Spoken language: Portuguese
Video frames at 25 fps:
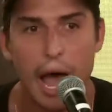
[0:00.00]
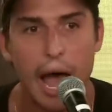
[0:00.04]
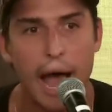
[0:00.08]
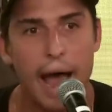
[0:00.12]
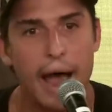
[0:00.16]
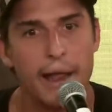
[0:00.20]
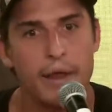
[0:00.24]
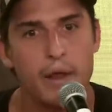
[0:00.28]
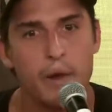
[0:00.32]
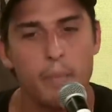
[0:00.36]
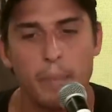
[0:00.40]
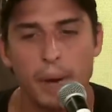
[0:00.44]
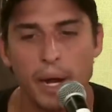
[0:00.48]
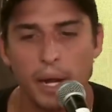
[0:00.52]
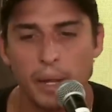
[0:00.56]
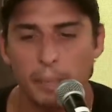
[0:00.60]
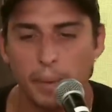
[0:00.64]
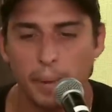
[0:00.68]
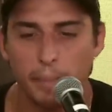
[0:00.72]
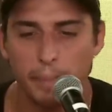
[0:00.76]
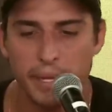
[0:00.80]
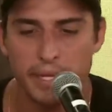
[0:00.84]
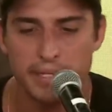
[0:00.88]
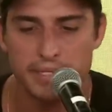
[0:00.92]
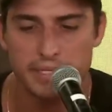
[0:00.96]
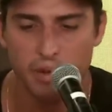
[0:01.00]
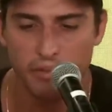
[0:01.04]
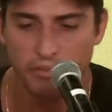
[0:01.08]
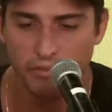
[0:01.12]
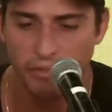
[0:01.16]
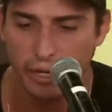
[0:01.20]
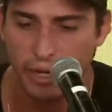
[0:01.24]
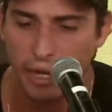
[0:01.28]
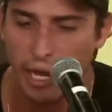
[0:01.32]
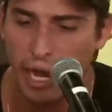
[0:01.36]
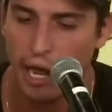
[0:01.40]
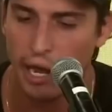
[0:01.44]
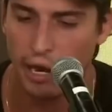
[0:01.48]
Aí eu parei para pensar, eu
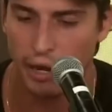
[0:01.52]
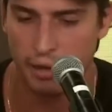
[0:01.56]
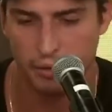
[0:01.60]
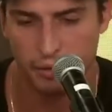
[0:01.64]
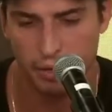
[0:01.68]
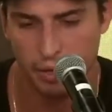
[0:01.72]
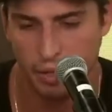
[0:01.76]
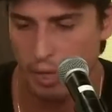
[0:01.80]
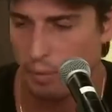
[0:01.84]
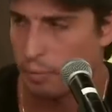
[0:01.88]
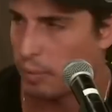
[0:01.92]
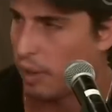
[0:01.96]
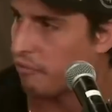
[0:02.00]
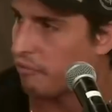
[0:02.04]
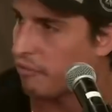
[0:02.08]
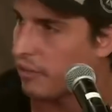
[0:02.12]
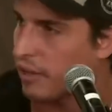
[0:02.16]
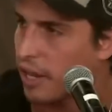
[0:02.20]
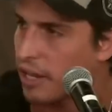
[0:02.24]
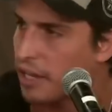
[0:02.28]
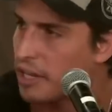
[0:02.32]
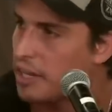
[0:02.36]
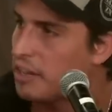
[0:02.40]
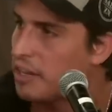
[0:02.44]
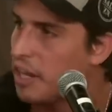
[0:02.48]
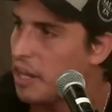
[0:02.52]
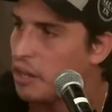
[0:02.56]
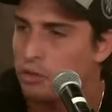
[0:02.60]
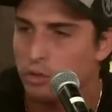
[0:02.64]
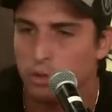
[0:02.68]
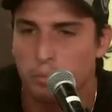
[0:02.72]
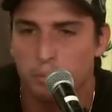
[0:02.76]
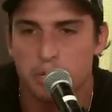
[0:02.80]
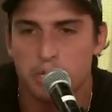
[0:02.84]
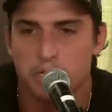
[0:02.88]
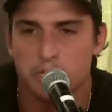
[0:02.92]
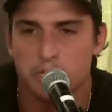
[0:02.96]
falei, cara, pra ficar aqui dentro me